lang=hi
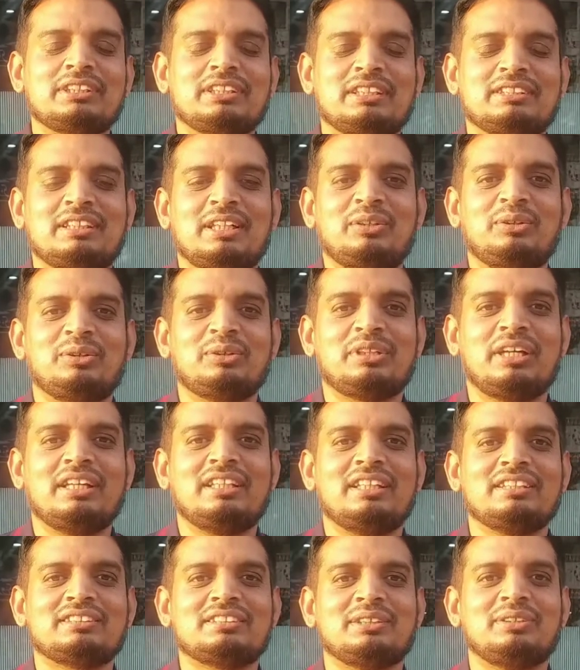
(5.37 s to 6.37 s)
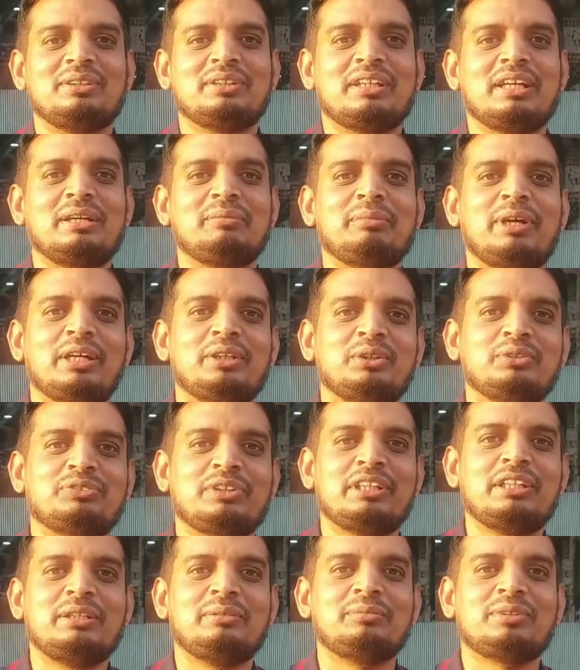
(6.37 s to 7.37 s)
करता हूँ खैरियत से होंगे मैं हूँ
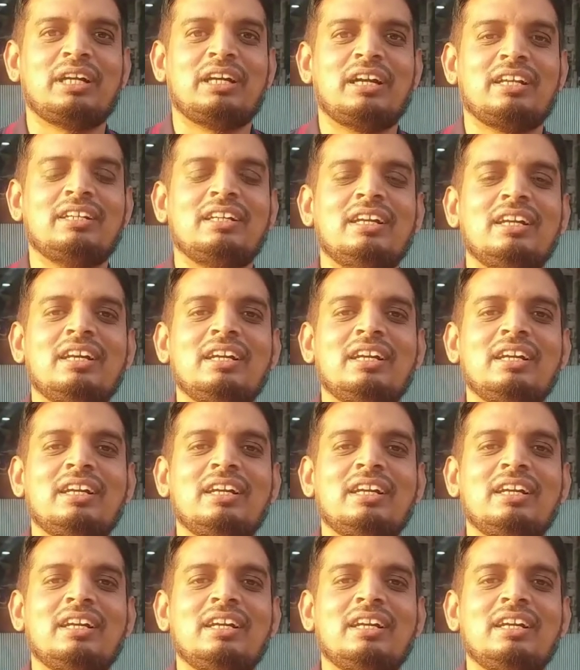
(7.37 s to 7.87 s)
फ़हीम खान